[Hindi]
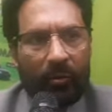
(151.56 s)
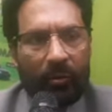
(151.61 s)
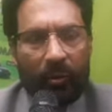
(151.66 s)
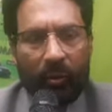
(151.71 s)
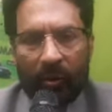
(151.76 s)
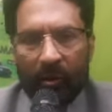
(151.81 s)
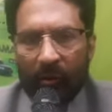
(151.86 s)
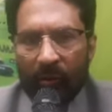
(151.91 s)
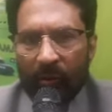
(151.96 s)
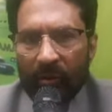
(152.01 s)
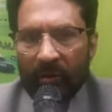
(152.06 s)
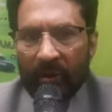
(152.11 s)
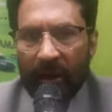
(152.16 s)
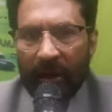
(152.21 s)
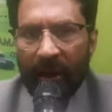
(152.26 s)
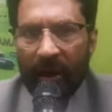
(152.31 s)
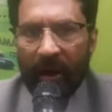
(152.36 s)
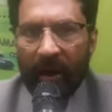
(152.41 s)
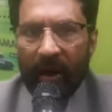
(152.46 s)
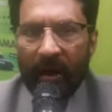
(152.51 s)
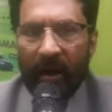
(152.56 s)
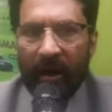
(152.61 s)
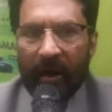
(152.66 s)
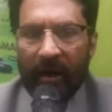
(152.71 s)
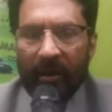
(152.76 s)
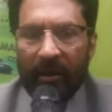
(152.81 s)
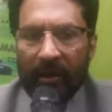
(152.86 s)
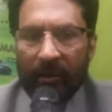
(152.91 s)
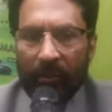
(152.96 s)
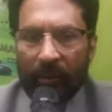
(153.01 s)
दोनों वज़रा
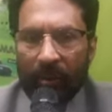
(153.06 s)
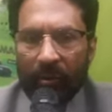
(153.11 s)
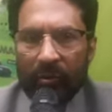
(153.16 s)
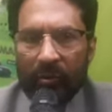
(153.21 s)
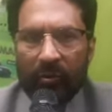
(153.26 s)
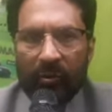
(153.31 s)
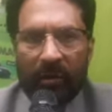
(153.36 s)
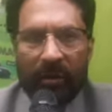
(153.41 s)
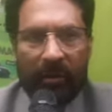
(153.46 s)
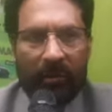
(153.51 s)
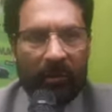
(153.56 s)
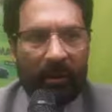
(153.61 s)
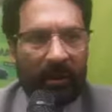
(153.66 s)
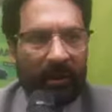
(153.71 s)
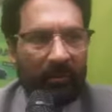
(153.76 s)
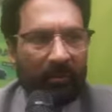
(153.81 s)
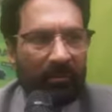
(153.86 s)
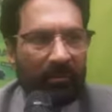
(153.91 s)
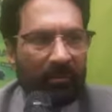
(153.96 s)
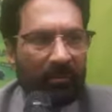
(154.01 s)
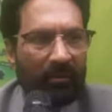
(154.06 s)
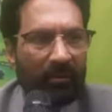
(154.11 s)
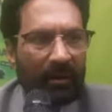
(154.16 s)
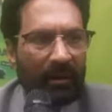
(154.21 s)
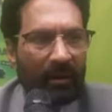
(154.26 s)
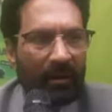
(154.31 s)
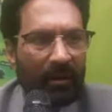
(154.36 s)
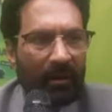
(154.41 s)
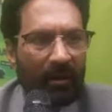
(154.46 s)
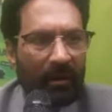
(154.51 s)
की मौजूदगी में
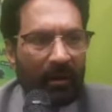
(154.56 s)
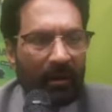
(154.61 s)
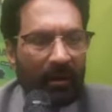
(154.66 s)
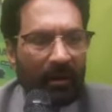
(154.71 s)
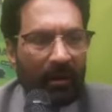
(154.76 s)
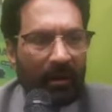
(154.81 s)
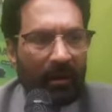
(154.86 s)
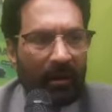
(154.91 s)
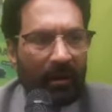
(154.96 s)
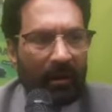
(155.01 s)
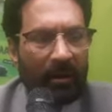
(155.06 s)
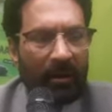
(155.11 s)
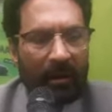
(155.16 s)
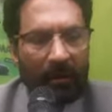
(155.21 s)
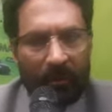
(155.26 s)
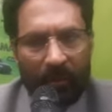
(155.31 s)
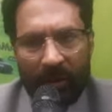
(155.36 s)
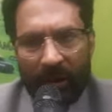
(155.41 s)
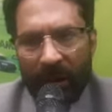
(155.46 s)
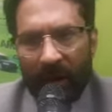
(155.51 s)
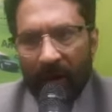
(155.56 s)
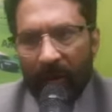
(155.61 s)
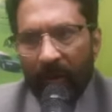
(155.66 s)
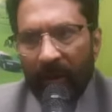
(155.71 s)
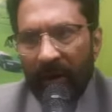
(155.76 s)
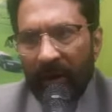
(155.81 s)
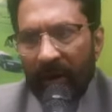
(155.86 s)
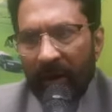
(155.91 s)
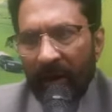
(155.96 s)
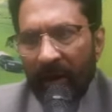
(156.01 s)
ये
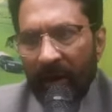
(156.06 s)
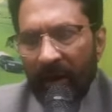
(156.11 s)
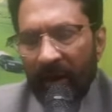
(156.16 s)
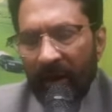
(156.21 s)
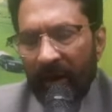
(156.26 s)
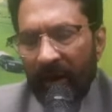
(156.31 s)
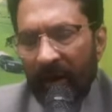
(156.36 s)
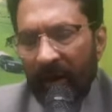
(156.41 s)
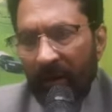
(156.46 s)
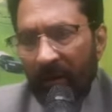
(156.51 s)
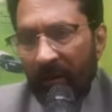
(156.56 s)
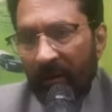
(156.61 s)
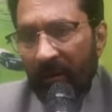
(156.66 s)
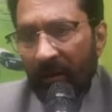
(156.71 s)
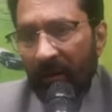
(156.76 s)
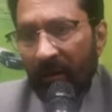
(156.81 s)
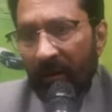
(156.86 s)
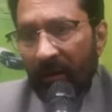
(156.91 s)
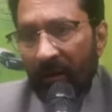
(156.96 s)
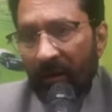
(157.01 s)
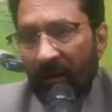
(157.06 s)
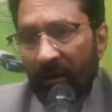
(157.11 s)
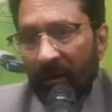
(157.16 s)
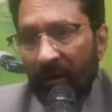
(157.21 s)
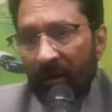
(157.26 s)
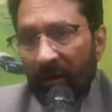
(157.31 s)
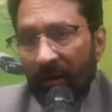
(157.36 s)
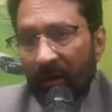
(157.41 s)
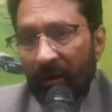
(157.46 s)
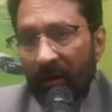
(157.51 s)
मुतालबा किया कि
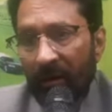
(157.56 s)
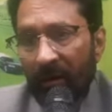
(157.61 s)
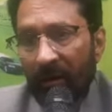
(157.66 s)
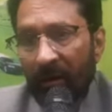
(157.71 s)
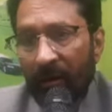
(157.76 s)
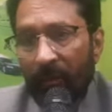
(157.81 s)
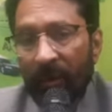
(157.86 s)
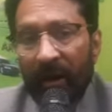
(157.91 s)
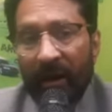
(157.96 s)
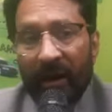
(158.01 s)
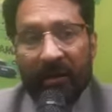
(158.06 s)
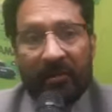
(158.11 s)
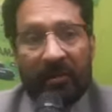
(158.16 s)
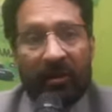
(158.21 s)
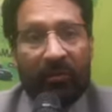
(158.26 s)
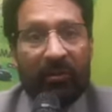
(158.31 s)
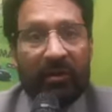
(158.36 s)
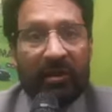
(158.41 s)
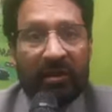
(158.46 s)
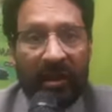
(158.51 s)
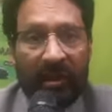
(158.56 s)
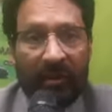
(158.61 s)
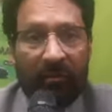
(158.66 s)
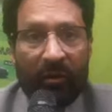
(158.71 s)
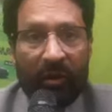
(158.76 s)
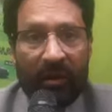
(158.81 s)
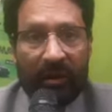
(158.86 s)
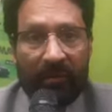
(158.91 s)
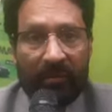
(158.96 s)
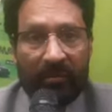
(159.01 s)
कि भाई एक सफिशेंट
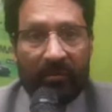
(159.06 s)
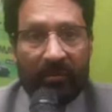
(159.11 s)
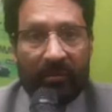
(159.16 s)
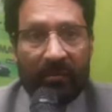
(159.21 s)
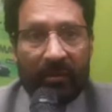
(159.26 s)
फंड